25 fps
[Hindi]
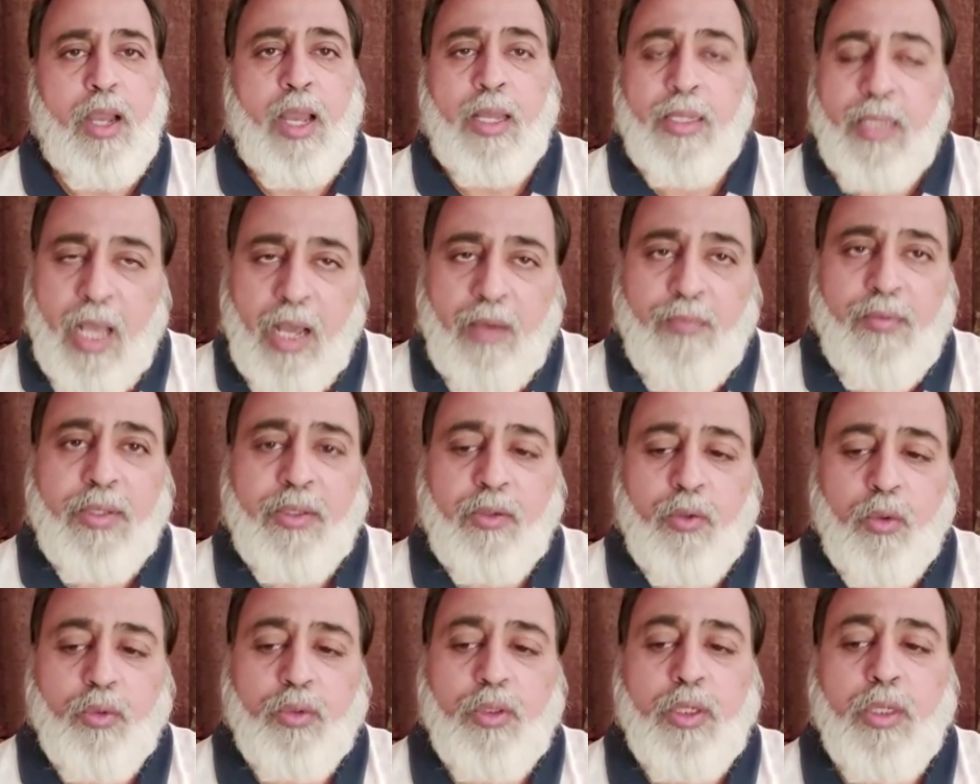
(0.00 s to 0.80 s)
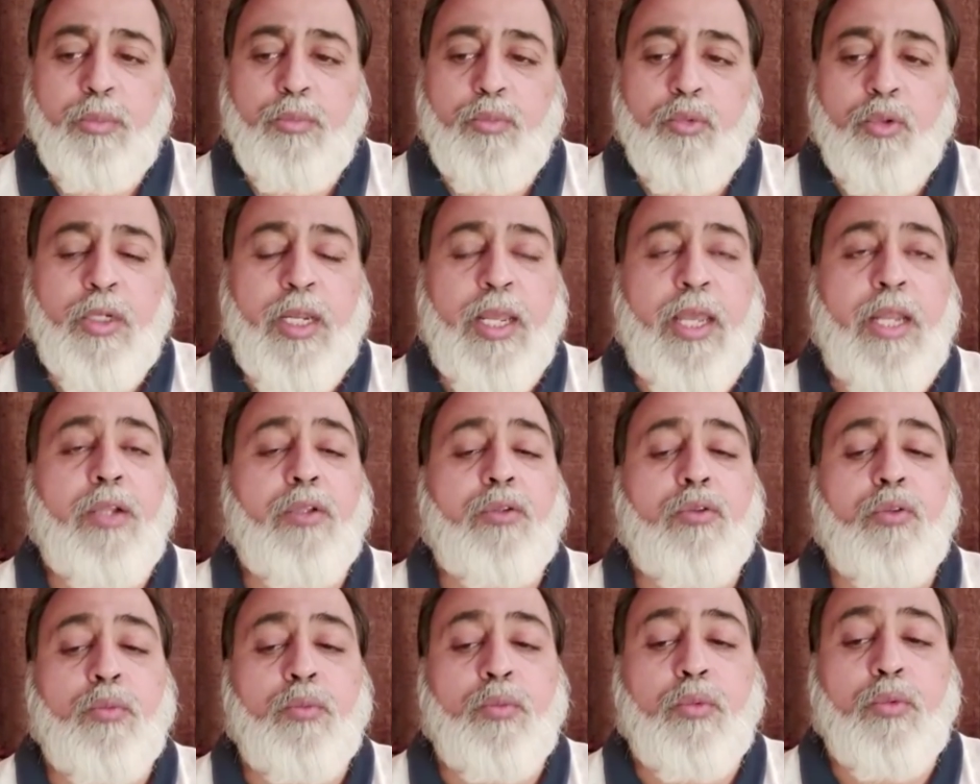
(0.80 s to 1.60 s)
अदावतों की मुंडेर
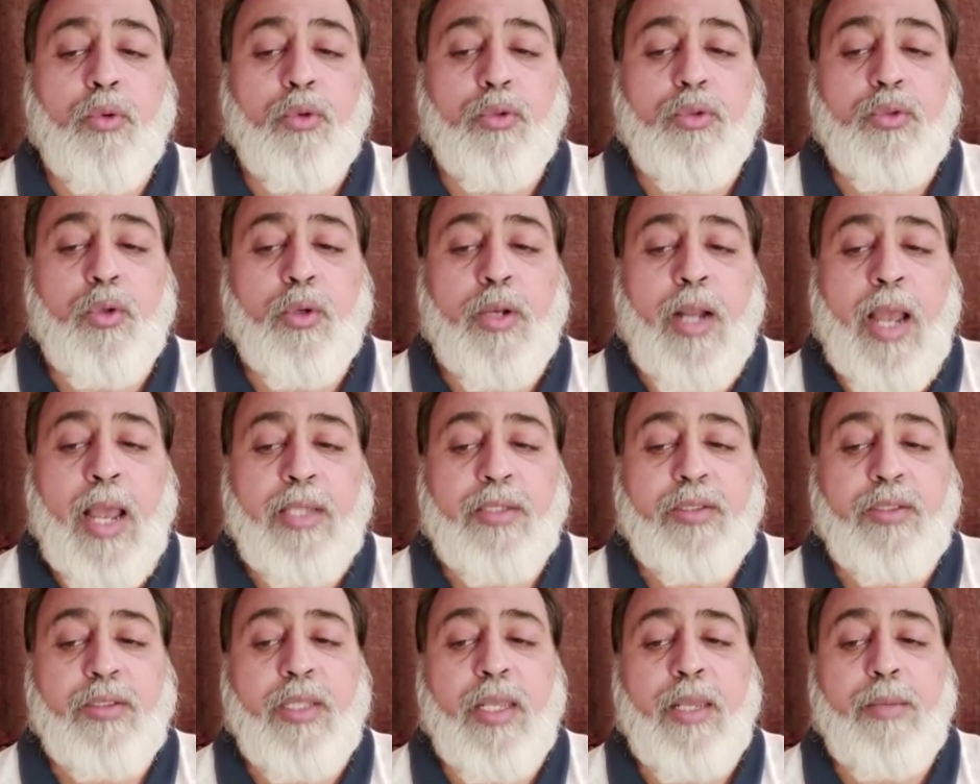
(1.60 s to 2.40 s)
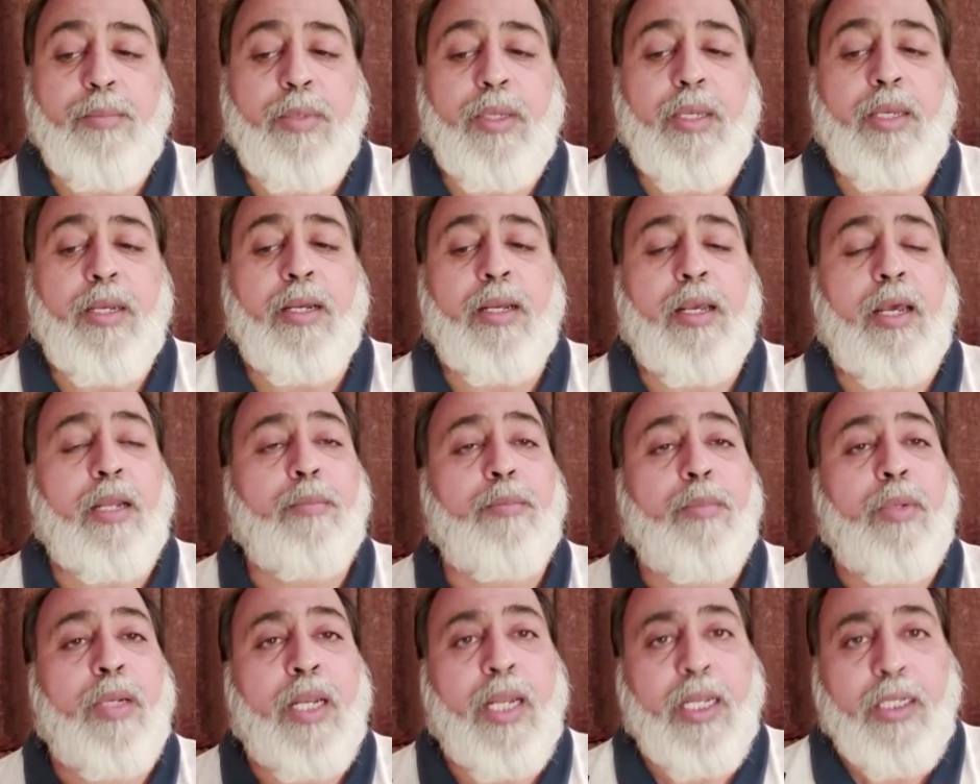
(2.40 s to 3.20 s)
तुमको जो रास्ते में अगर
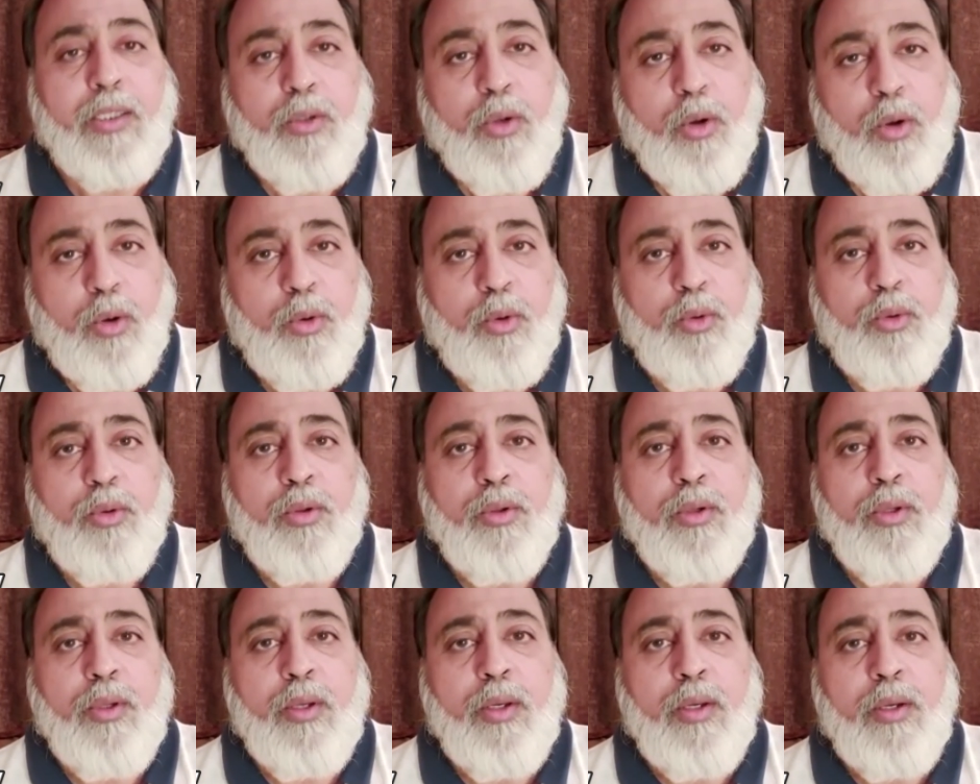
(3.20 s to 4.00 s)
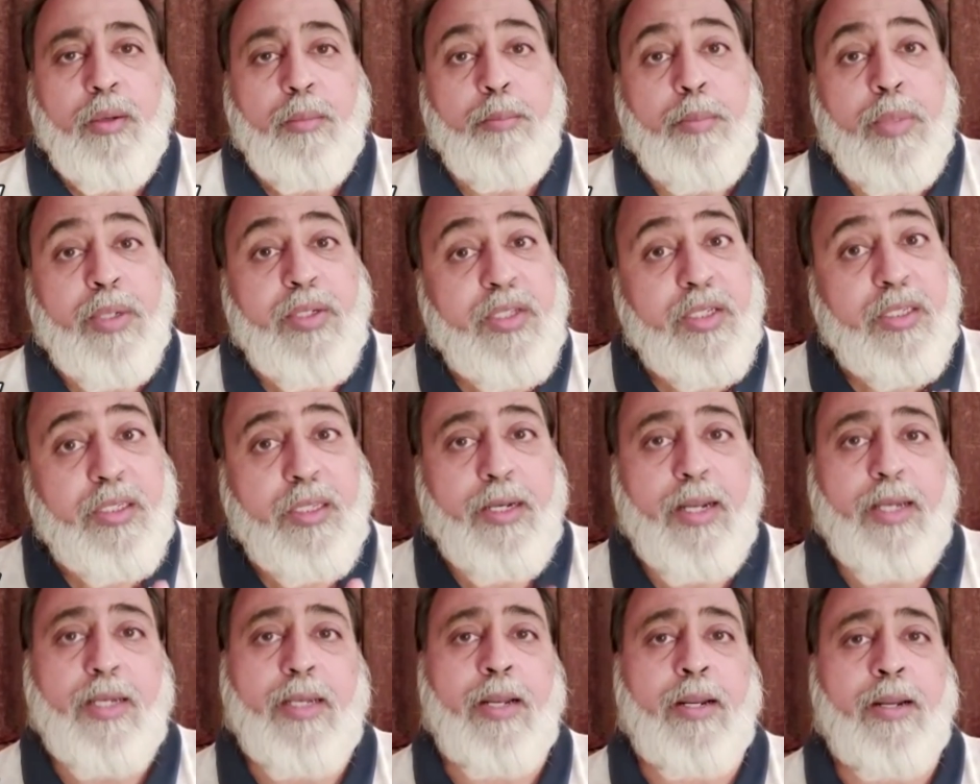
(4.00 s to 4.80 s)
मिले तो बस
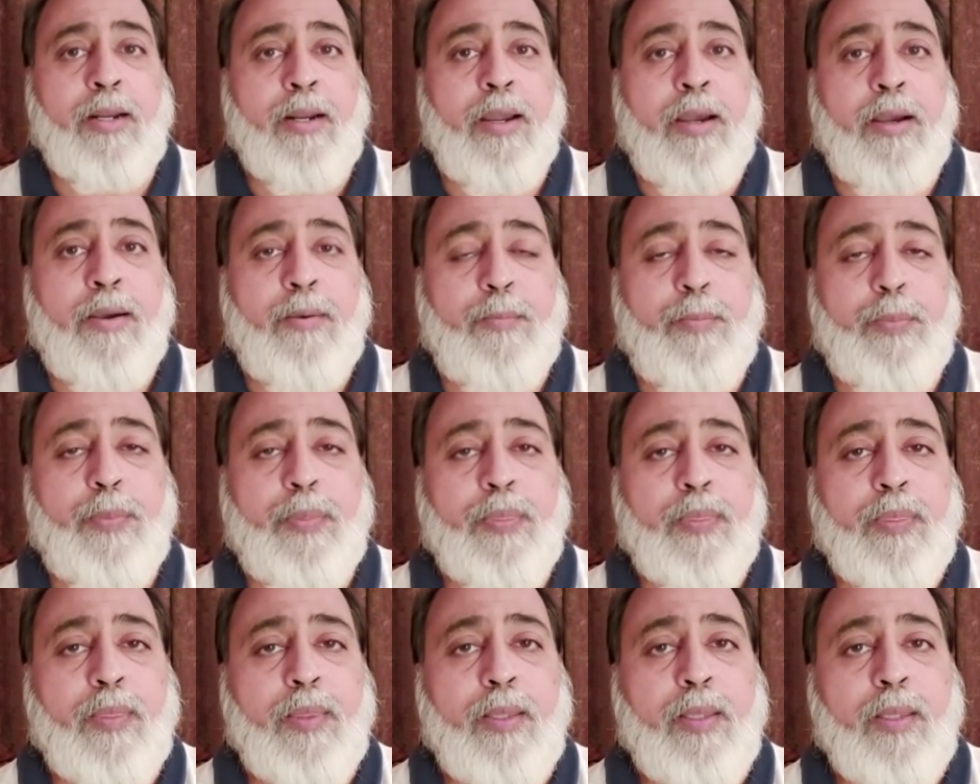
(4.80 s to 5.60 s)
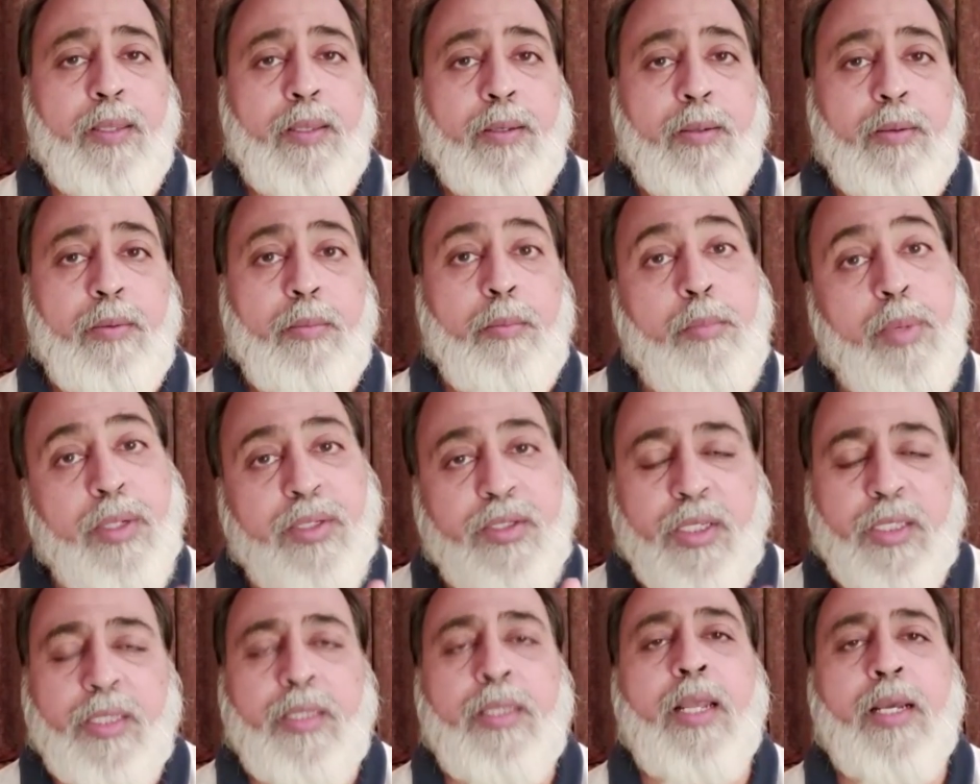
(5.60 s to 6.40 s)
इतना करना
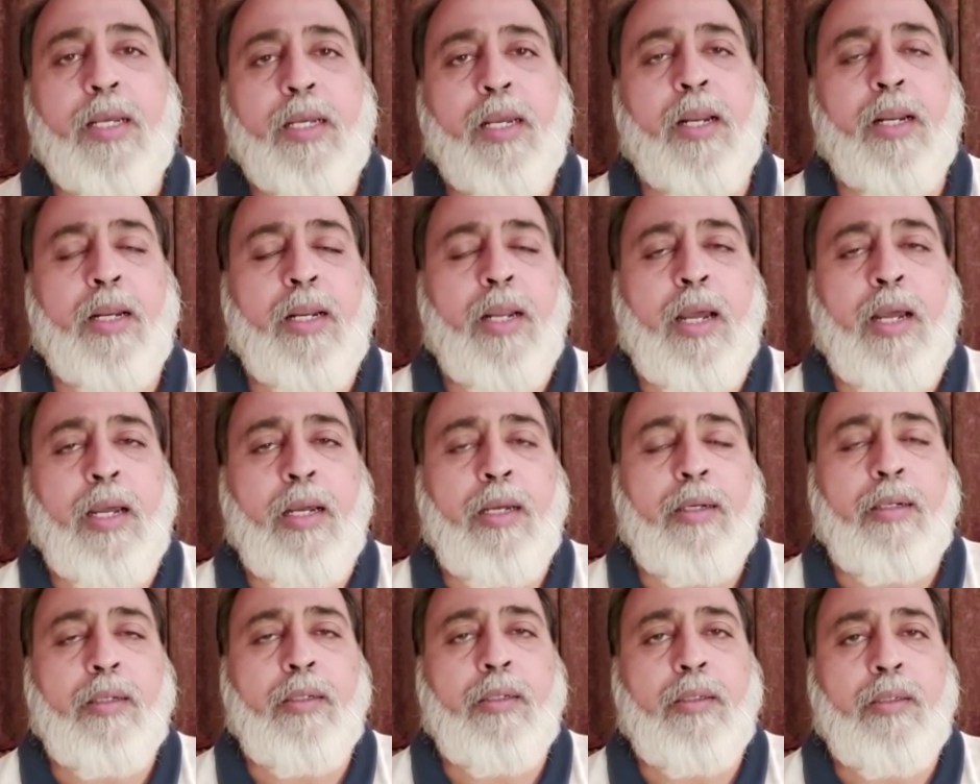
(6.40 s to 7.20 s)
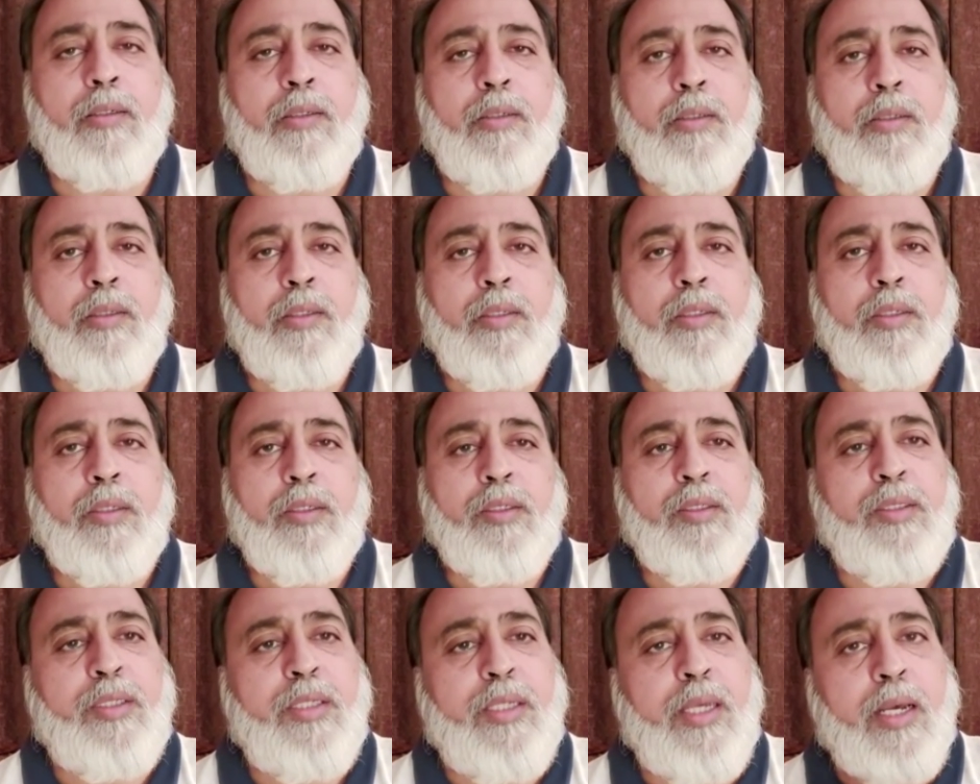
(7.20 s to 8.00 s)
बस इतना करना
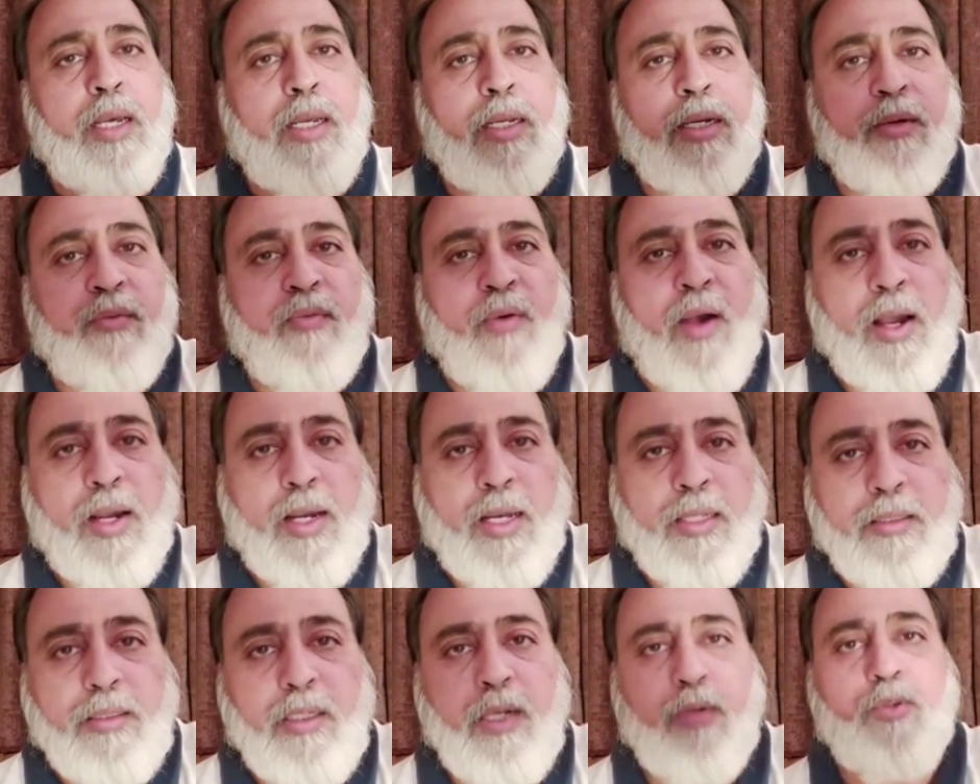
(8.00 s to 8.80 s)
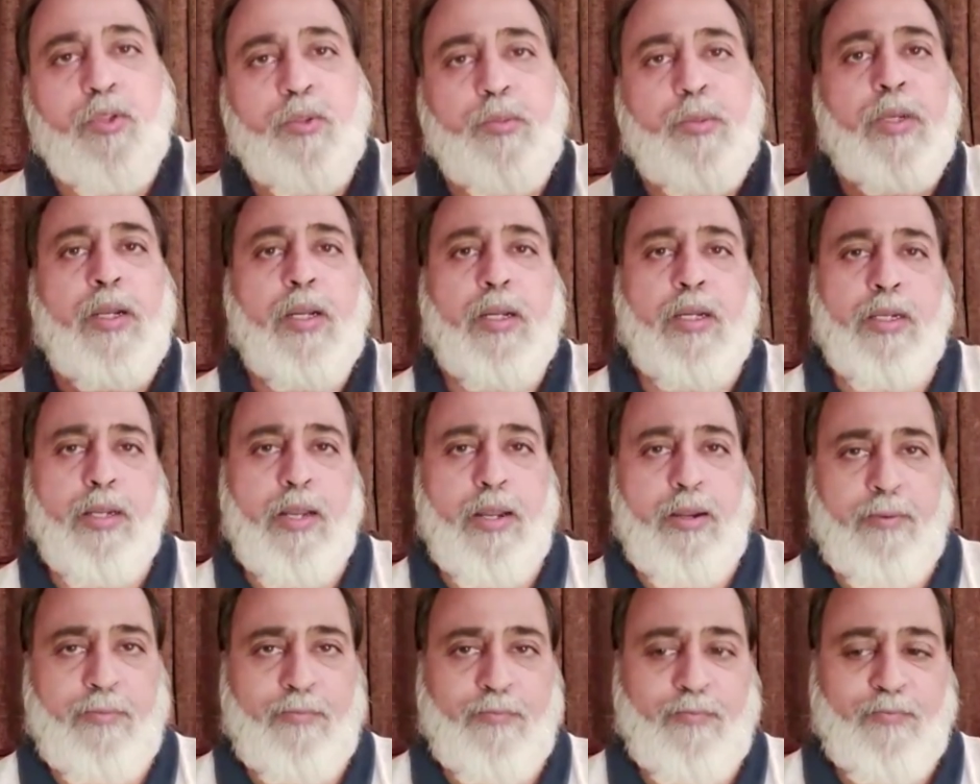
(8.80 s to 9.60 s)
दिया रफाकत का उस पर
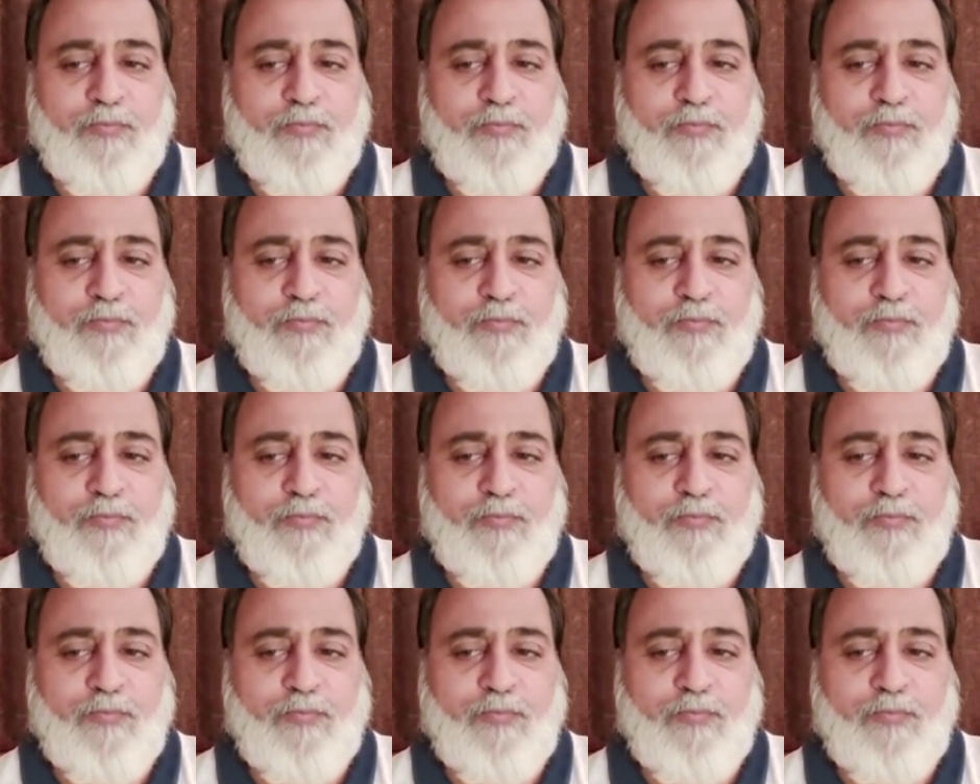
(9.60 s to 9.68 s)
रखना